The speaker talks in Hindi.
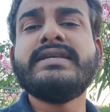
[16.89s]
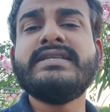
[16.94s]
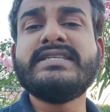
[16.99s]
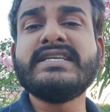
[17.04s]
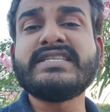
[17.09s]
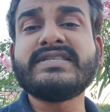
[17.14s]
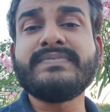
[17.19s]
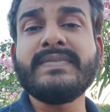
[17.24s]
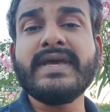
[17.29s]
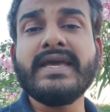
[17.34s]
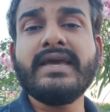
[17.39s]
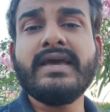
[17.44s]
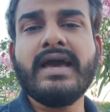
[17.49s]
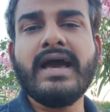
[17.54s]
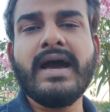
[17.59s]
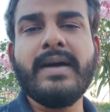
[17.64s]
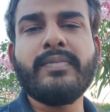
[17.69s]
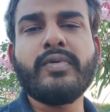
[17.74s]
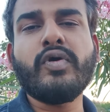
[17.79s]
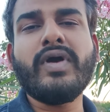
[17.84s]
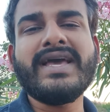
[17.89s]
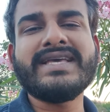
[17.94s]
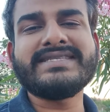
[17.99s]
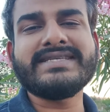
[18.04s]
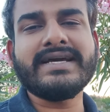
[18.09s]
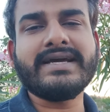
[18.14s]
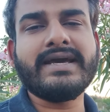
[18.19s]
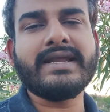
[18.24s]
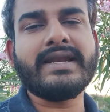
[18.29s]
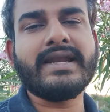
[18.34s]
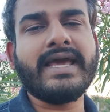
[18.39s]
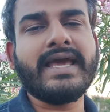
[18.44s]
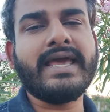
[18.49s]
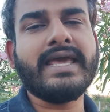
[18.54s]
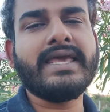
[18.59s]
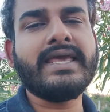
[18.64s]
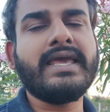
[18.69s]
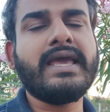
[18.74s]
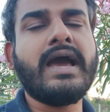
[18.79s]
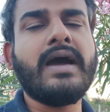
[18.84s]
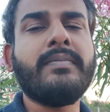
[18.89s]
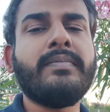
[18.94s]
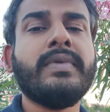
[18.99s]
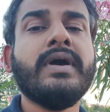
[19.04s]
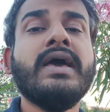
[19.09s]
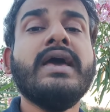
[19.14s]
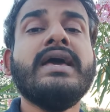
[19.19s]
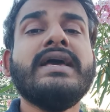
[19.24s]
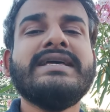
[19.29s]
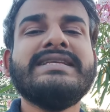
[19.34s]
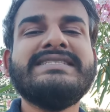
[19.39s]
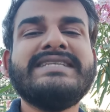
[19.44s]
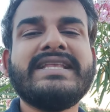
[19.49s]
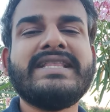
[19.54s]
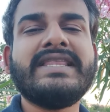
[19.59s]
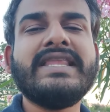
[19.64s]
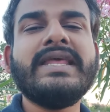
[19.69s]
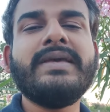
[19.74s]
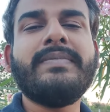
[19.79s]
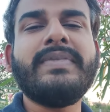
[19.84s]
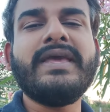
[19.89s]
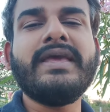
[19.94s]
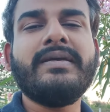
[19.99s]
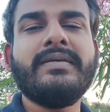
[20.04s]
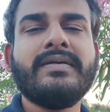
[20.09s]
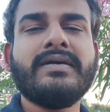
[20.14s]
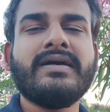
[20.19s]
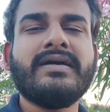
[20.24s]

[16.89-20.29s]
जिसमें आपको ऐसा करना है कि आप जितनी भी